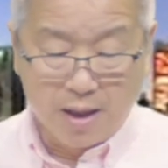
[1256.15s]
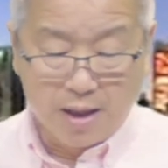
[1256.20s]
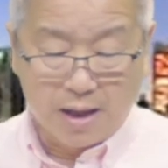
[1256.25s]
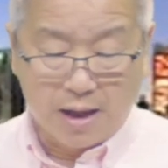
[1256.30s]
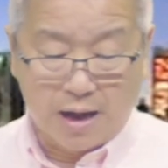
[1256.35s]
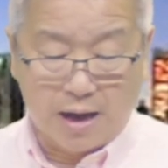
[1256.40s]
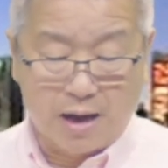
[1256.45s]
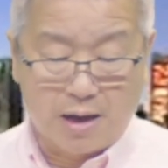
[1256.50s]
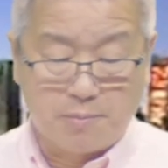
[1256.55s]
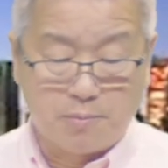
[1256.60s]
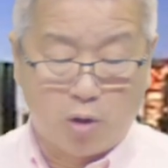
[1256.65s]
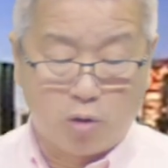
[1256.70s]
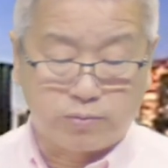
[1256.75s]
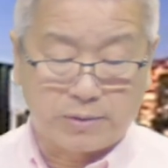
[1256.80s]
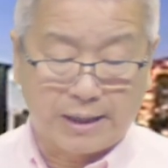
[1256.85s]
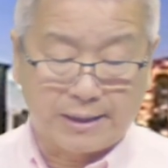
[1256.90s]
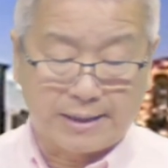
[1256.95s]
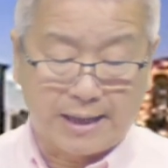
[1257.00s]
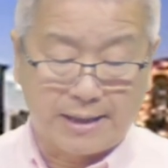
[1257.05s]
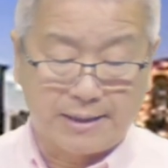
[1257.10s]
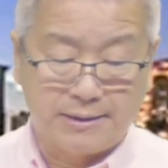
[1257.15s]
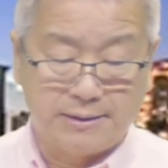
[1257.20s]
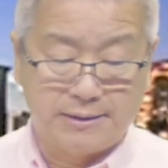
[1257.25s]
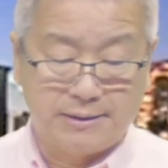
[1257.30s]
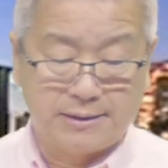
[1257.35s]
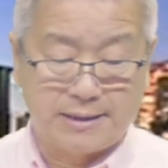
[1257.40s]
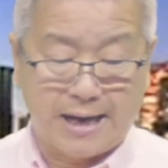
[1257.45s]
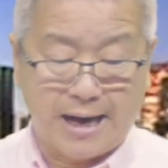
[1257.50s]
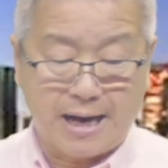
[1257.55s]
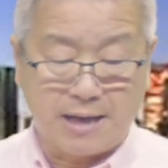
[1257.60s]
À, một cái
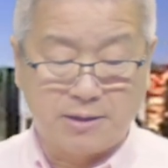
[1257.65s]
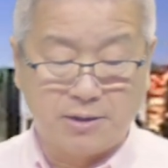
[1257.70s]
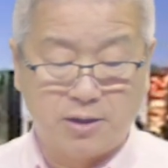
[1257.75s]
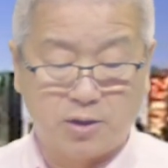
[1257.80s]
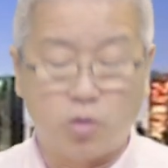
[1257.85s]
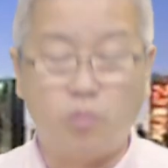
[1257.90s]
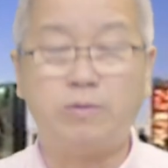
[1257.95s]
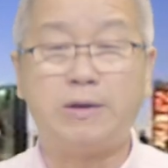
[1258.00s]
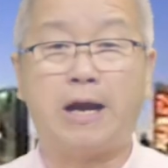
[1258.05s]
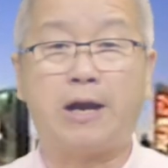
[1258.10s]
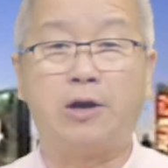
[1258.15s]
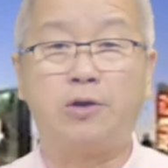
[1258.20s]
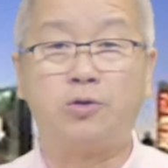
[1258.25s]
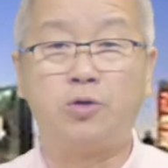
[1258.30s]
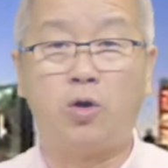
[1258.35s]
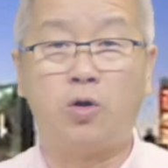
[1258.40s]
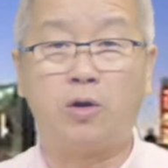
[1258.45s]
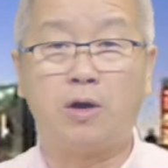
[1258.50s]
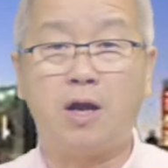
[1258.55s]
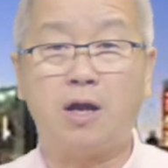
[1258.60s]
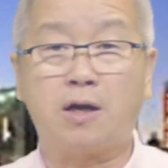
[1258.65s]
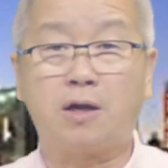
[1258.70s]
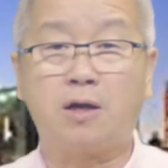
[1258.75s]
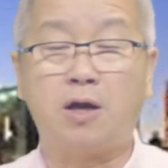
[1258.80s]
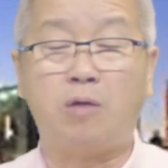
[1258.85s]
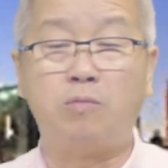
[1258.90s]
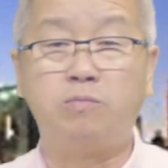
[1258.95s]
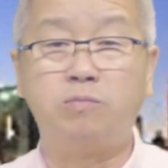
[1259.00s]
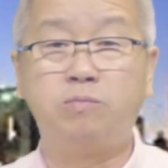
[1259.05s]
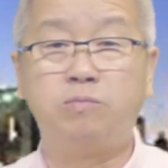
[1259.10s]
căn khác nữa cũng Garden Grove, đất
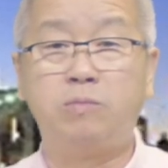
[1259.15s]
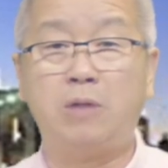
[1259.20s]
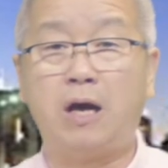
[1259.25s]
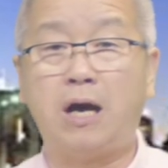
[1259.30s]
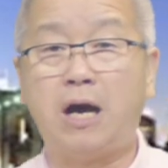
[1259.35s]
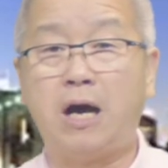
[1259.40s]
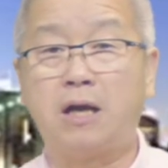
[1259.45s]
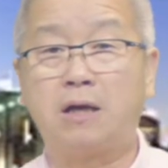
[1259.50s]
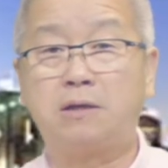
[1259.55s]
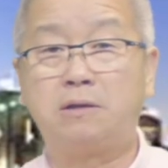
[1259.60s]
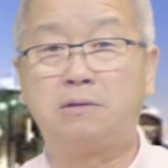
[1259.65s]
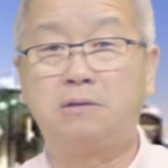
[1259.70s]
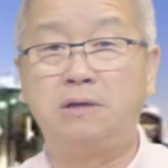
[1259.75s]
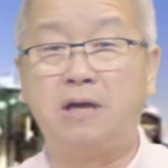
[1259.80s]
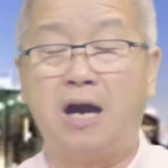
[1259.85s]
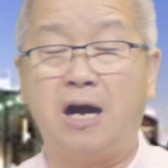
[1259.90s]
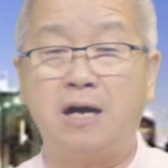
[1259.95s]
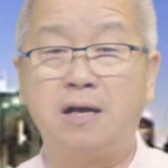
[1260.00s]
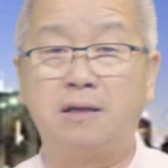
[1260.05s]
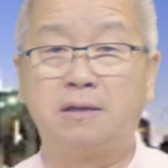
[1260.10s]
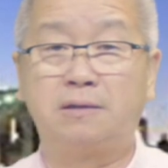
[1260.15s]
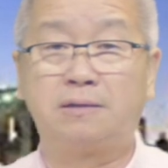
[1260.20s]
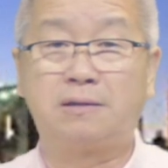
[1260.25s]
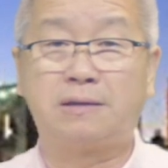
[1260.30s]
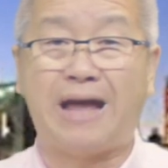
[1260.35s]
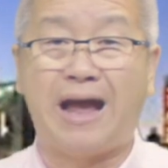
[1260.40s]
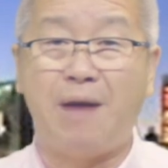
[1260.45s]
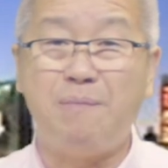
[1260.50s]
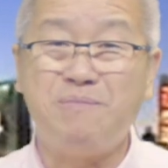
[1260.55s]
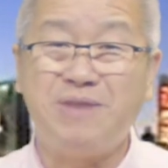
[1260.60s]
rộng à, gần
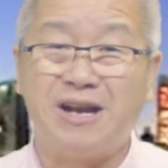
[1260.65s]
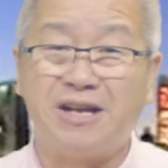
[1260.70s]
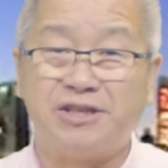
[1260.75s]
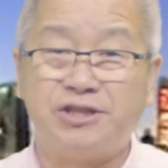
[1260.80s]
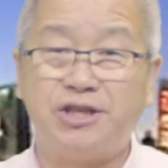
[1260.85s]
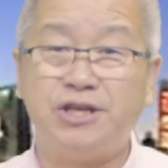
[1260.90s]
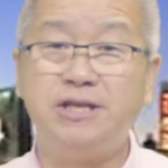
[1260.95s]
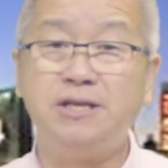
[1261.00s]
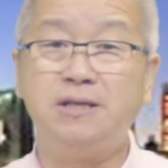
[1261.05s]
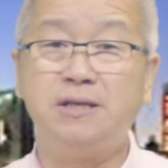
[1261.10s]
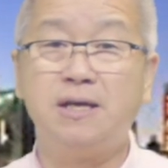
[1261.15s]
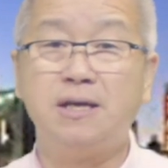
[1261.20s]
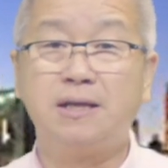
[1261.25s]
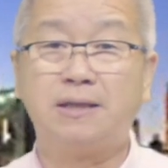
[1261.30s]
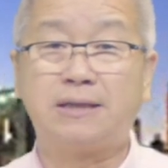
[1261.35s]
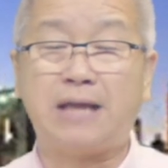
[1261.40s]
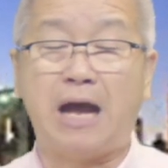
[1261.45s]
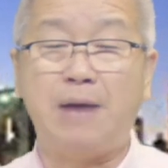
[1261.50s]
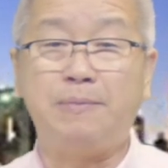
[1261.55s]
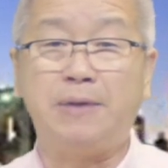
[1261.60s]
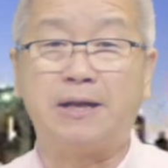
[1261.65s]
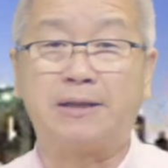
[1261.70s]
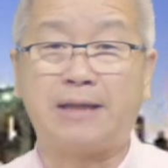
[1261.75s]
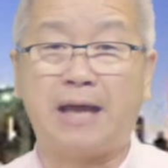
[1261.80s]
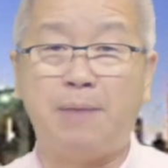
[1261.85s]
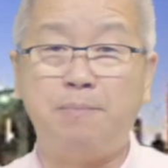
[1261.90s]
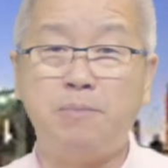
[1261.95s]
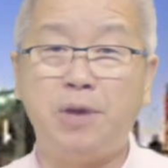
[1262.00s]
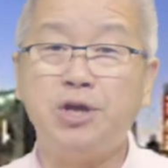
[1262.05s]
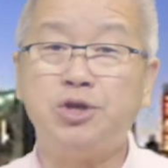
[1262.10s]
tám ngàn chín, tám ngàn
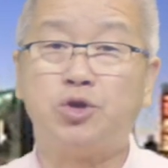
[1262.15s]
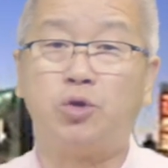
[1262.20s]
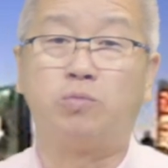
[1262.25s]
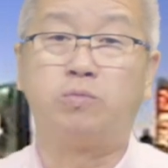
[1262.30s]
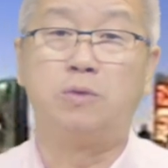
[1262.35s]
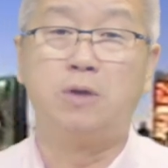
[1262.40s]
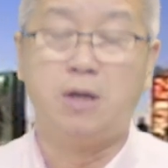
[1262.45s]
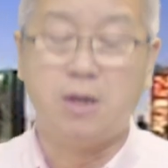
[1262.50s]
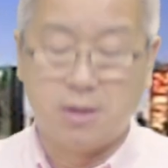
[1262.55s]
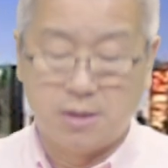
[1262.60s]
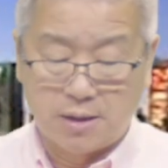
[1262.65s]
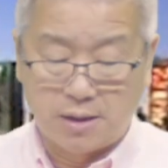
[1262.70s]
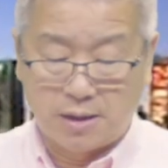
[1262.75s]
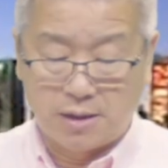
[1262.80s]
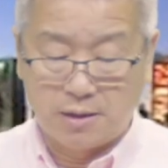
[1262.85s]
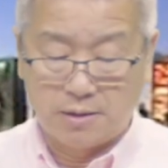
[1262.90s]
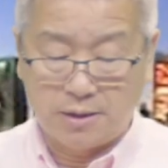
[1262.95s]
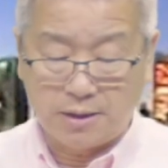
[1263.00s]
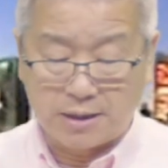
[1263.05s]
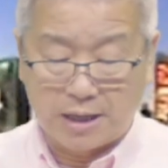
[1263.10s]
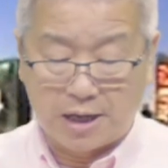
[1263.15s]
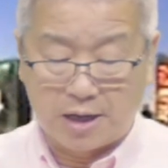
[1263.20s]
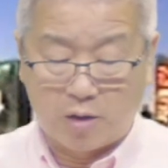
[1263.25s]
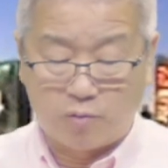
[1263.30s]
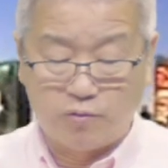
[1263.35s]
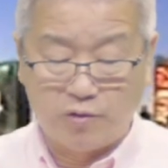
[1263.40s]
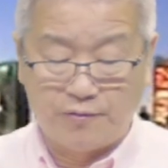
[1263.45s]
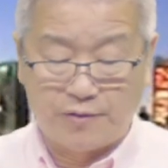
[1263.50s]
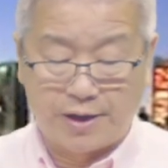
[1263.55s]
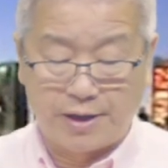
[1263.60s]
tám mấy chục, à, rất là
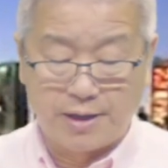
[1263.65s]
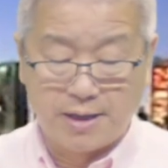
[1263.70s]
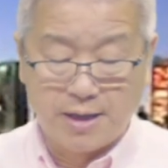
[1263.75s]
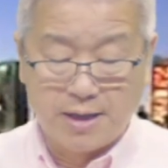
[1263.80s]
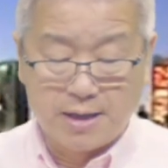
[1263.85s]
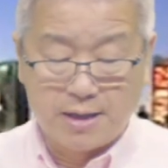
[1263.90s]
rộng quý vị.